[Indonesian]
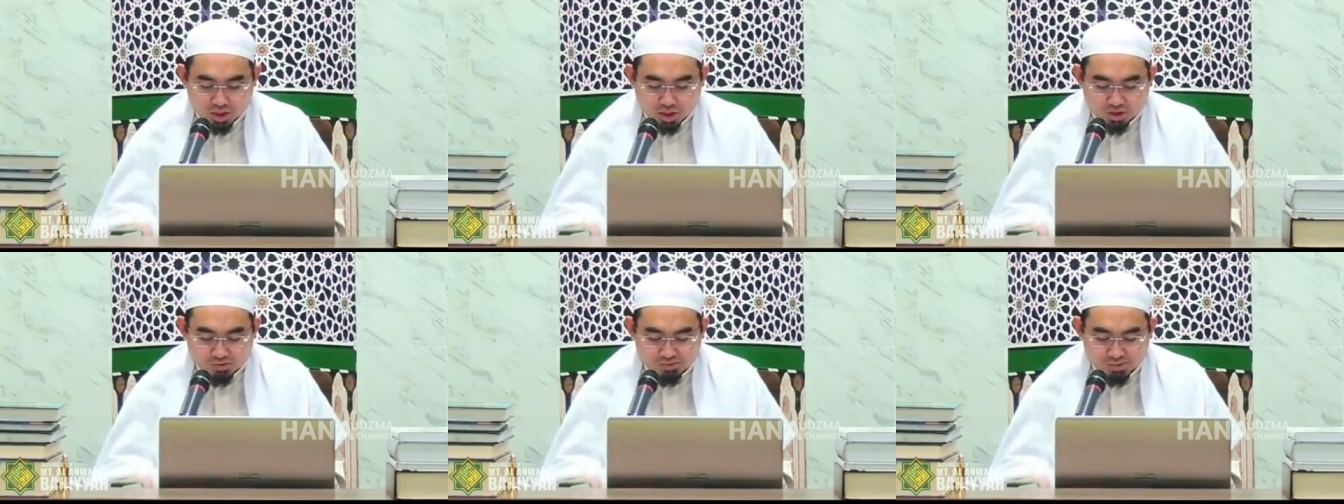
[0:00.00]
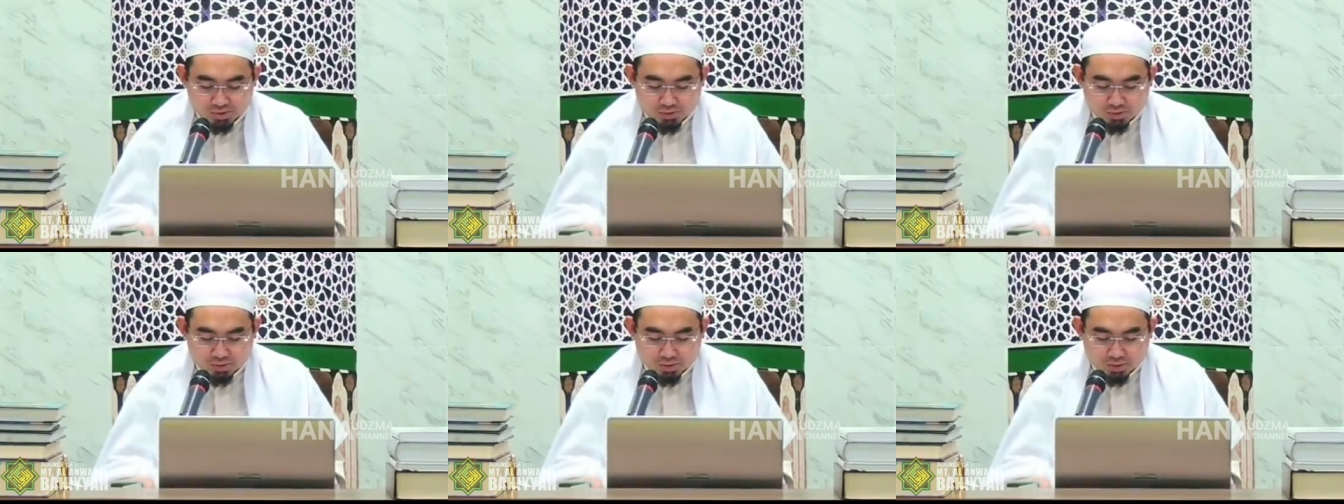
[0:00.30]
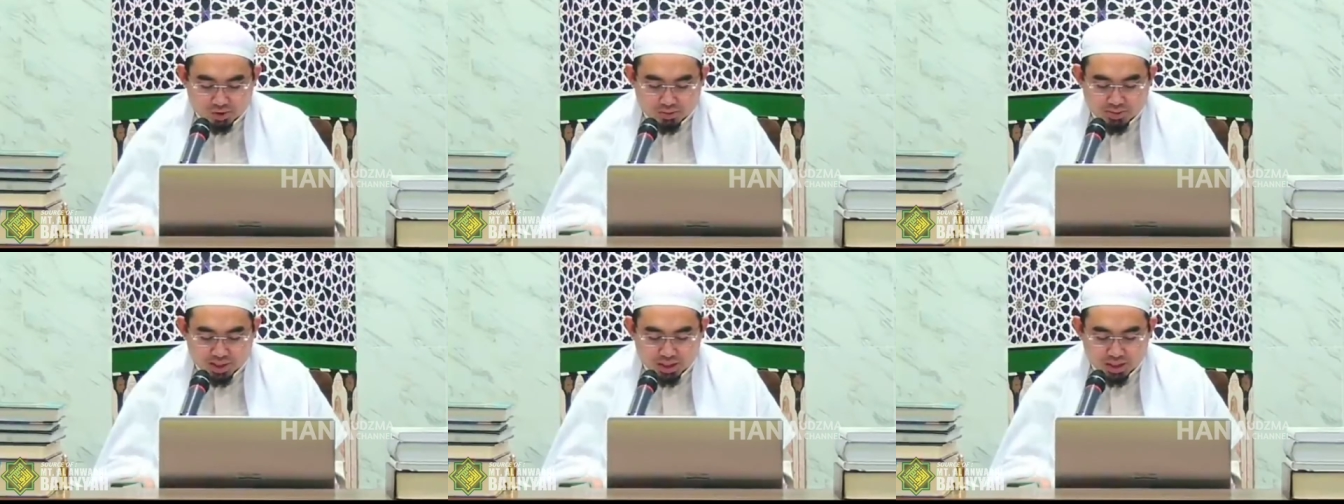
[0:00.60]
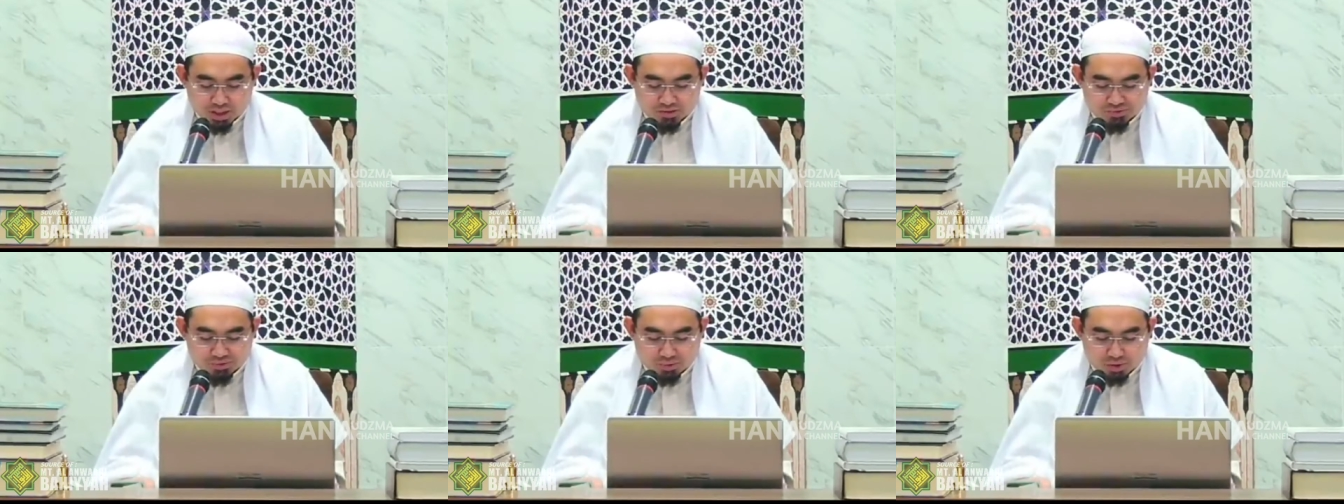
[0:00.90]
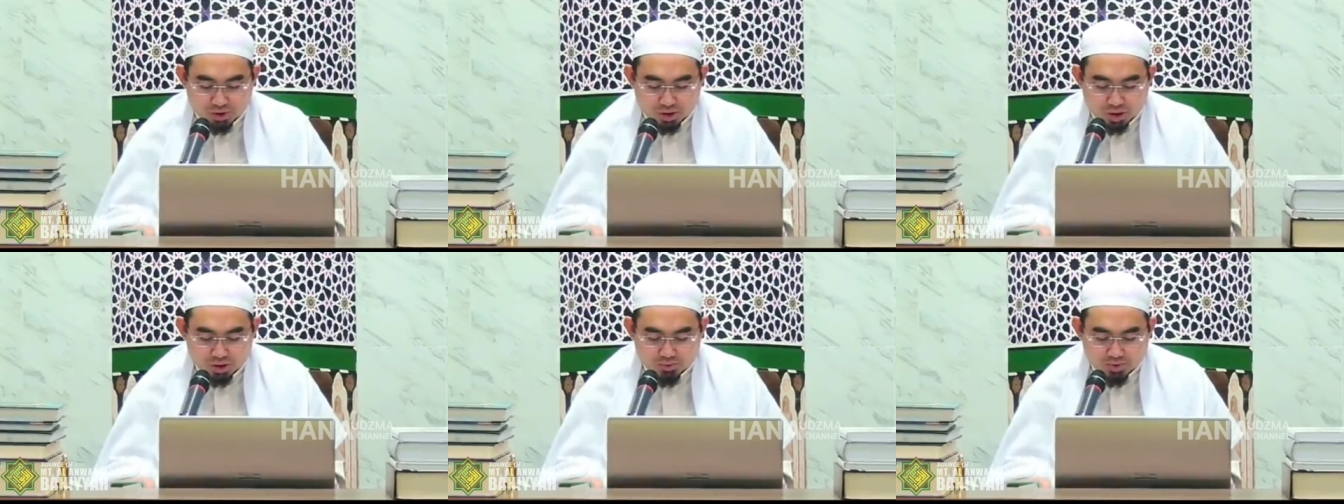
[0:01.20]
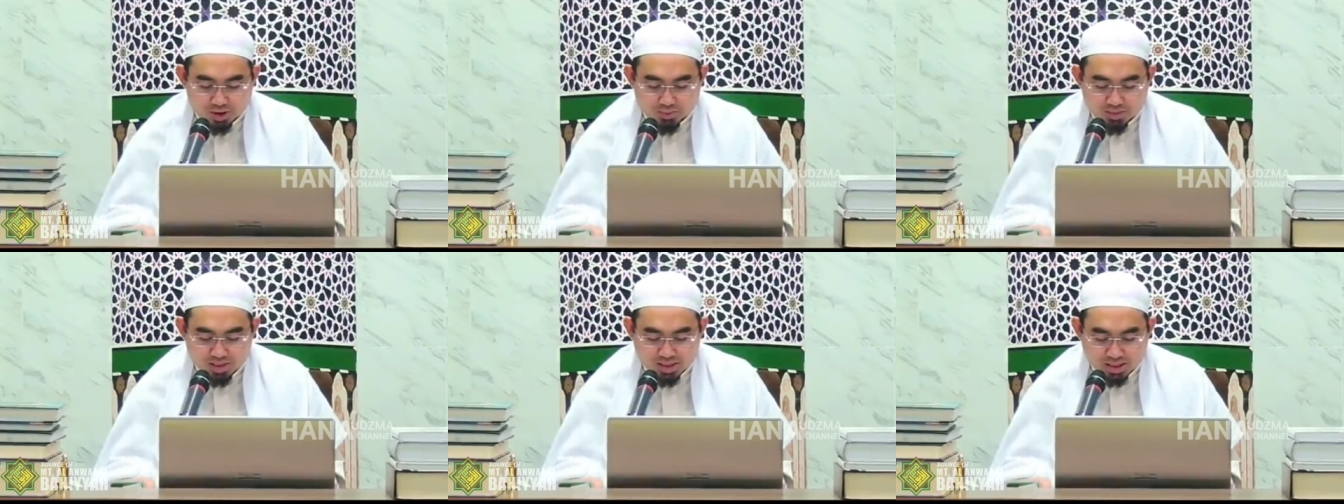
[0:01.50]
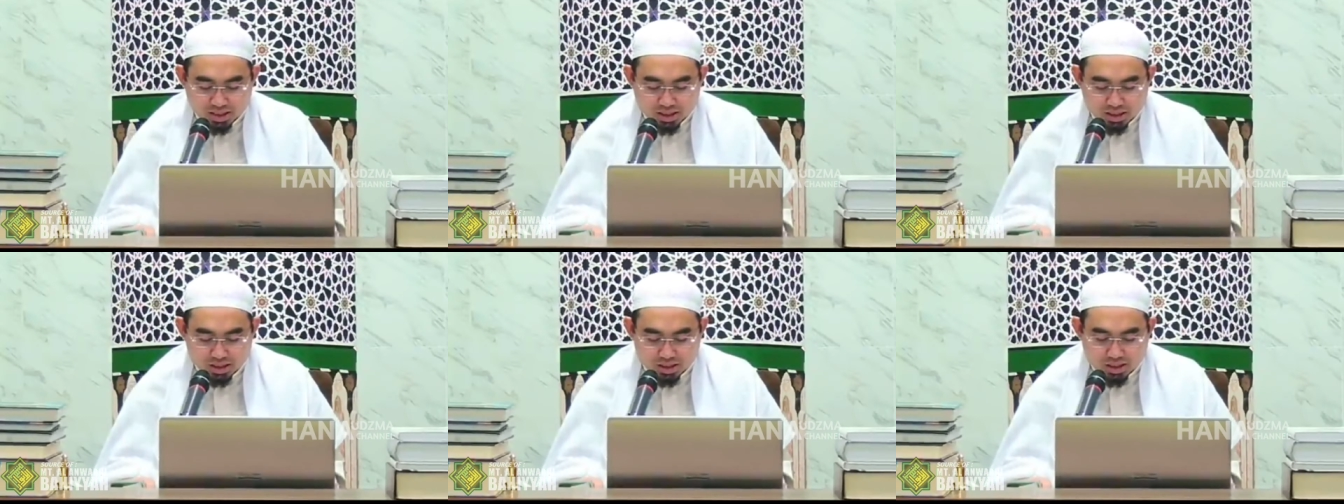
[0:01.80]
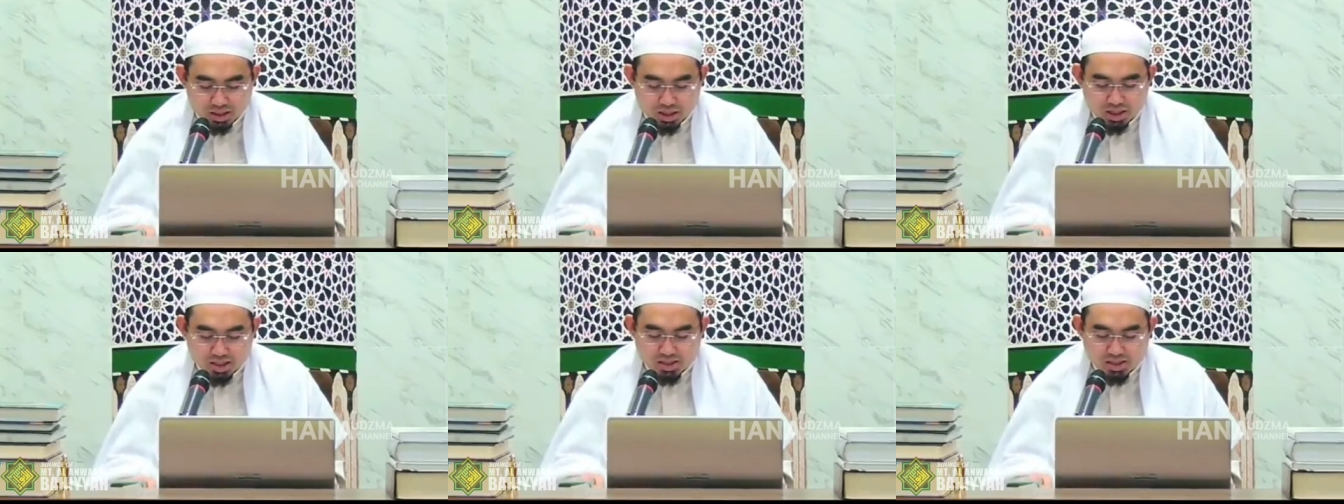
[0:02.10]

rafas wa tu'mah lil fuqara wal masakin.